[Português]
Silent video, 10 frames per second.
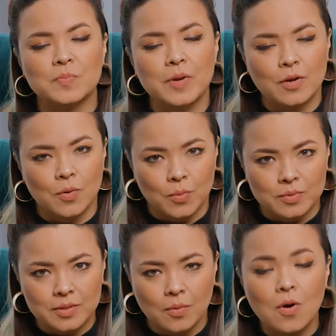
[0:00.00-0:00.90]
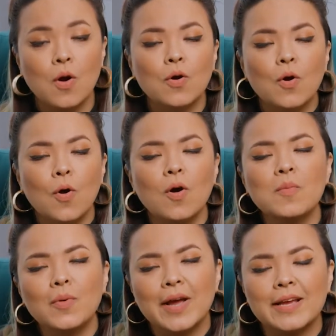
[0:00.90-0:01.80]
perguntam
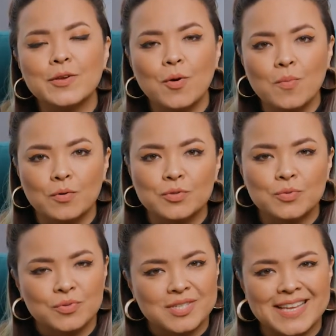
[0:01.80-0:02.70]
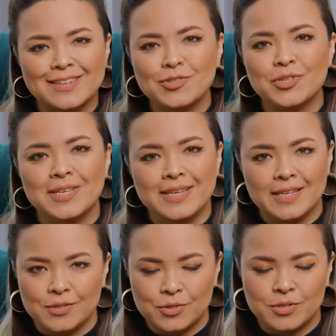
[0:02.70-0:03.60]
como é que eu monto um set
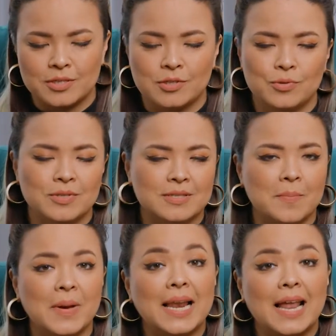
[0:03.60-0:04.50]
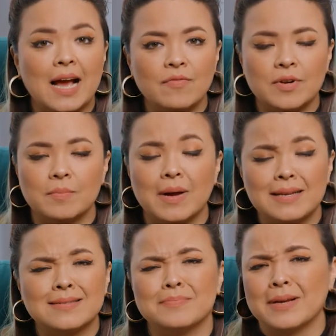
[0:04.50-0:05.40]
list? A gente usa essa palavra,
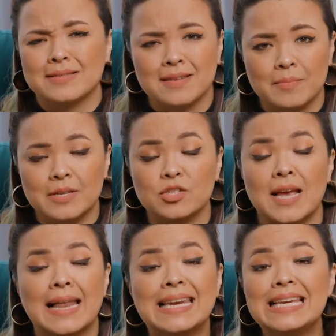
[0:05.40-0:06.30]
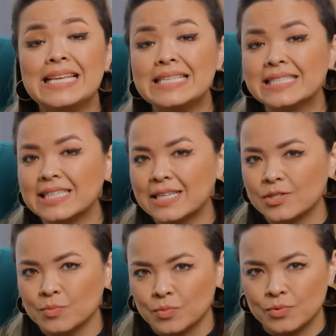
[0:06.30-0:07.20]
mas basicamente é a lista
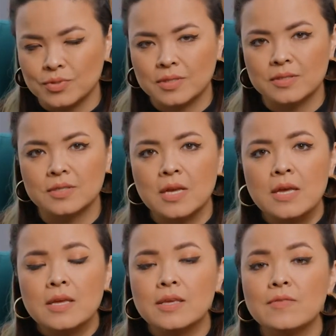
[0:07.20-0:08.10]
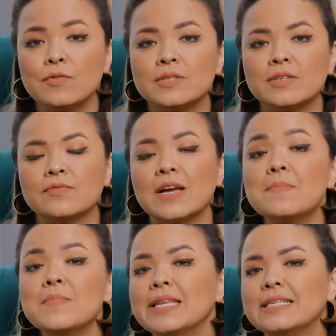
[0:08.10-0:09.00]
das músicas que você vai
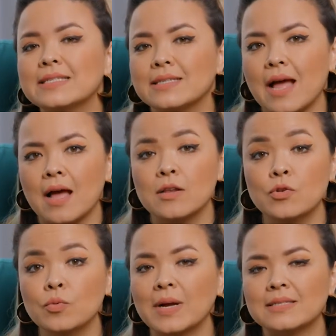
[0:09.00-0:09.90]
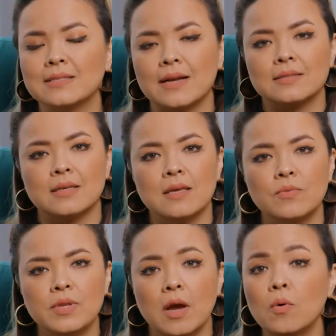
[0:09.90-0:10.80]
ministrar numa certa
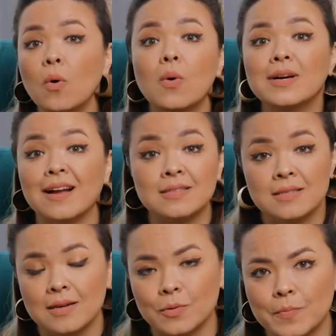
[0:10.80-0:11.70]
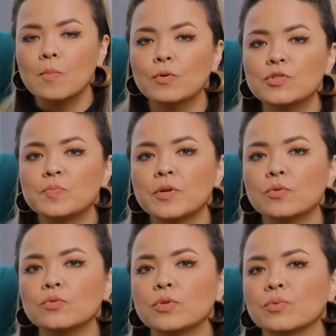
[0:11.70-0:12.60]
reunião ou ocasião. Muitos
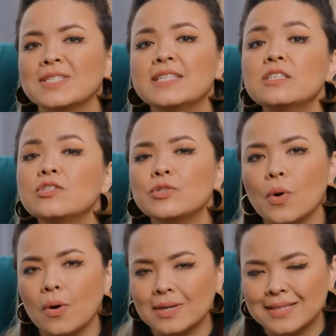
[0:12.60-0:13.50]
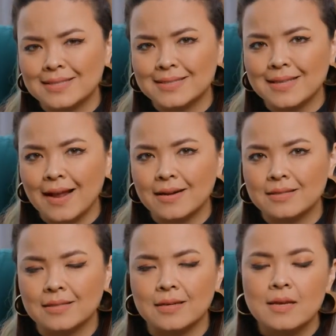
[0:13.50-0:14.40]
perguntam: existe ordem
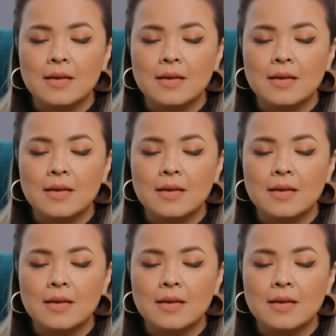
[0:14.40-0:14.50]
certa?